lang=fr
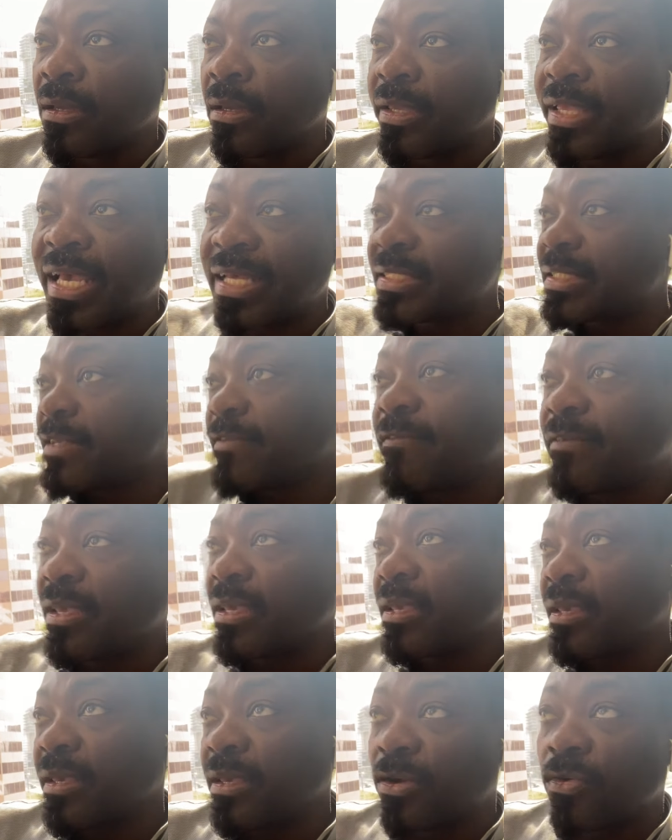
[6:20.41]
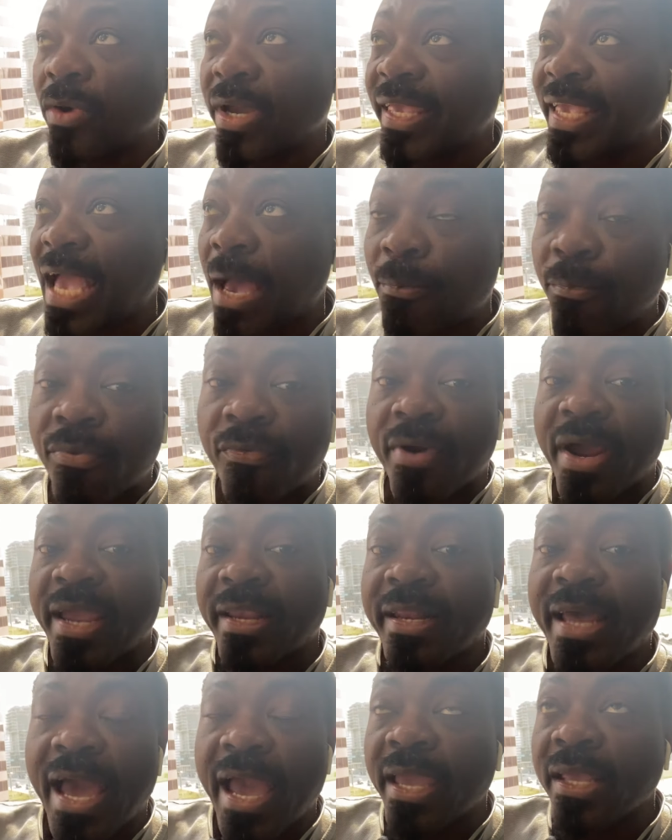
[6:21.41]
Il y a Civic, et il y a
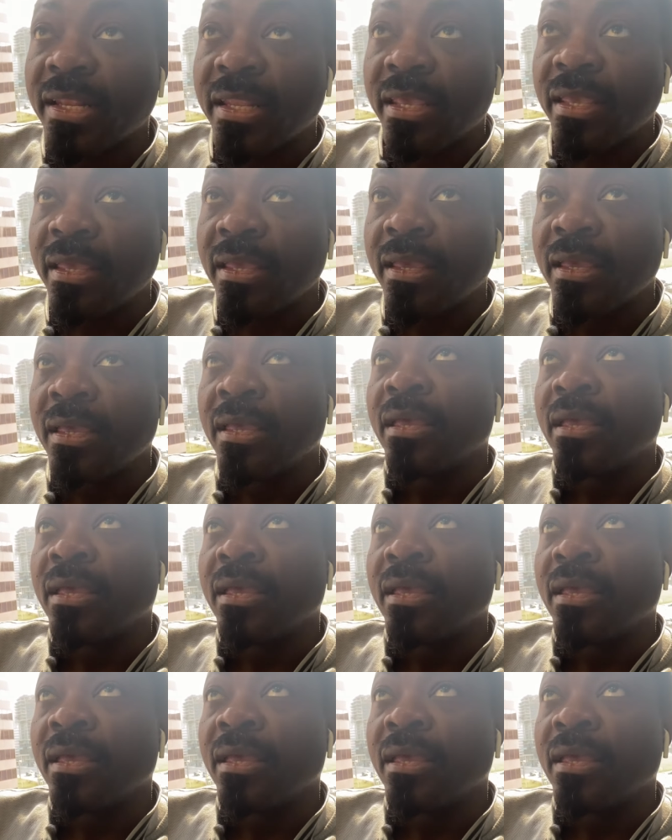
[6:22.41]
Bright ID, et